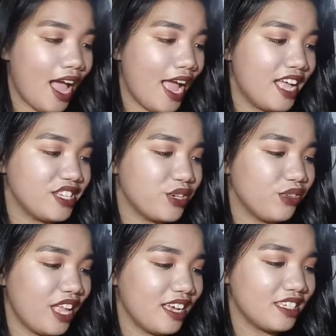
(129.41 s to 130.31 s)
Ayan,
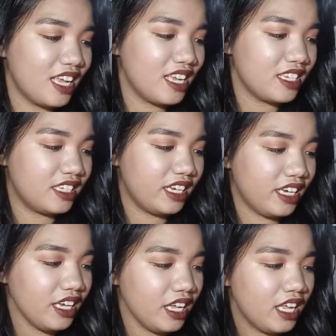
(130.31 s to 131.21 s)
so next is
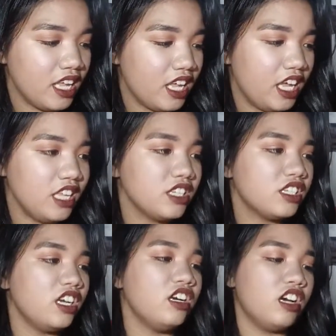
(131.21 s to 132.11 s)
the
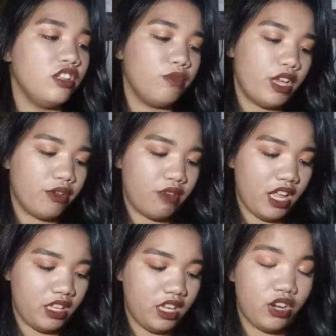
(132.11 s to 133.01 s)
Insta Runway
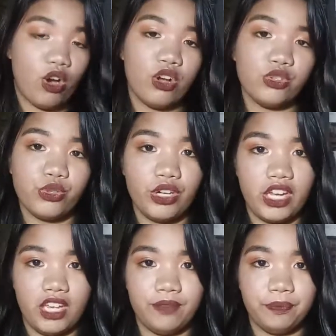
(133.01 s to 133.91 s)
Ready Contour
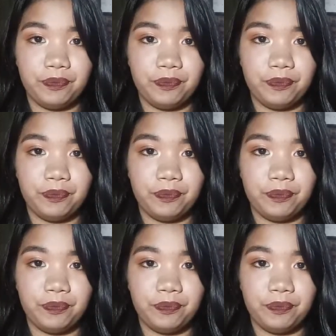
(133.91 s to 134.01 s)
Kit.